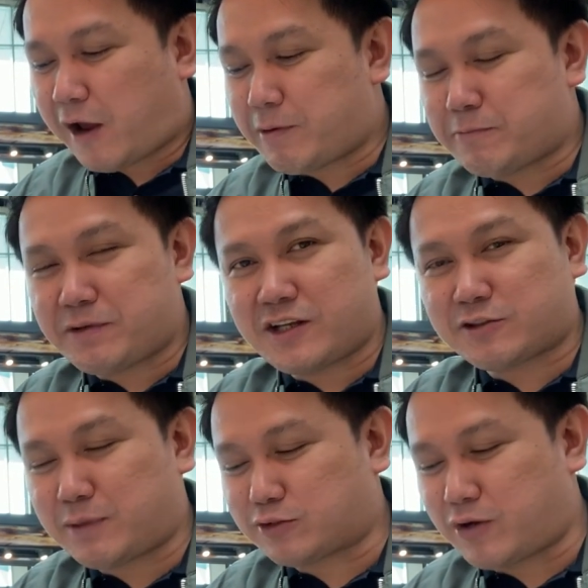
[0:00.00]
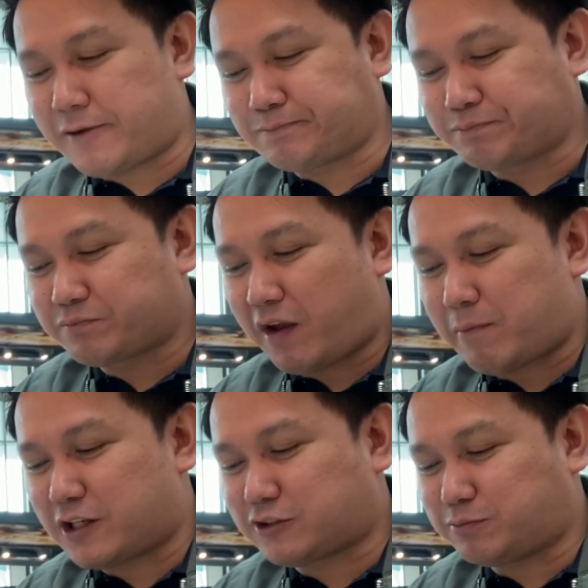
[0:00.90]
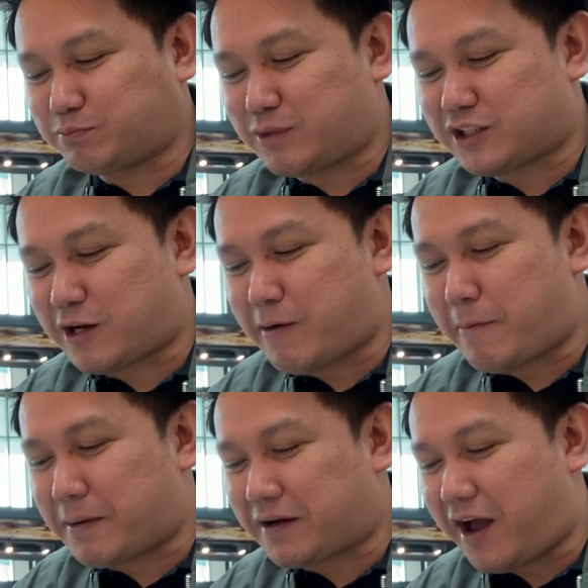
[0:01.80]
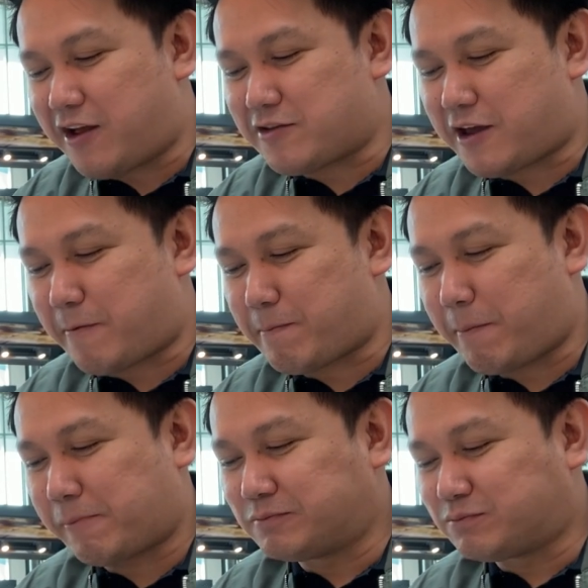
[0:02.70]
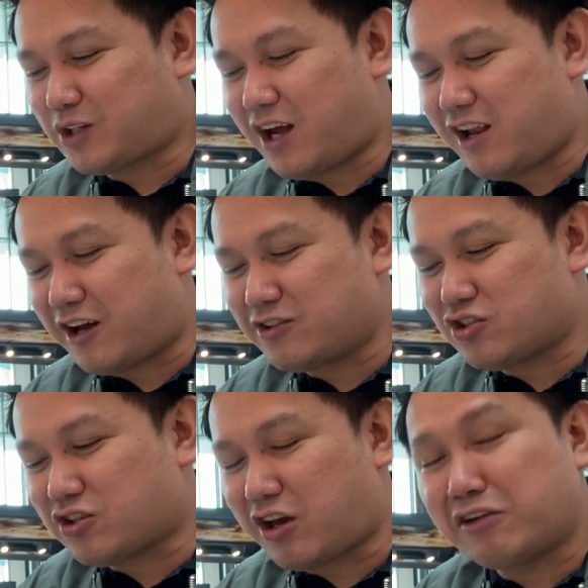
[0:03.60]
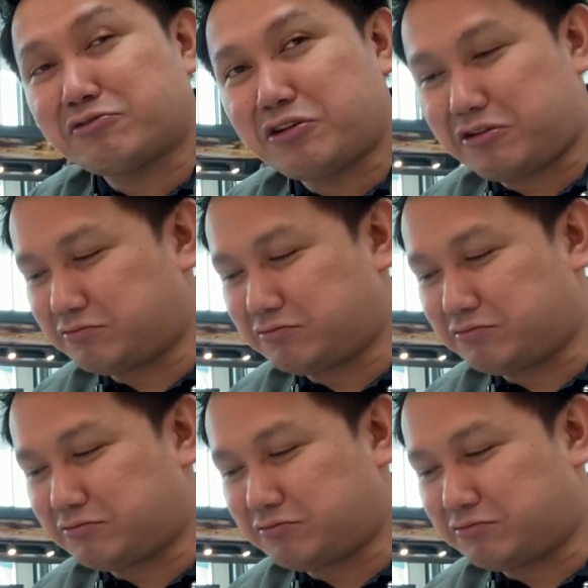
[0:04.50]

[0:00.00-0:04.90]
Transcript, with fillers: Pilipinas, mas, mas masarap ang pagkain niya. Kaya lang, hindi siya healthy.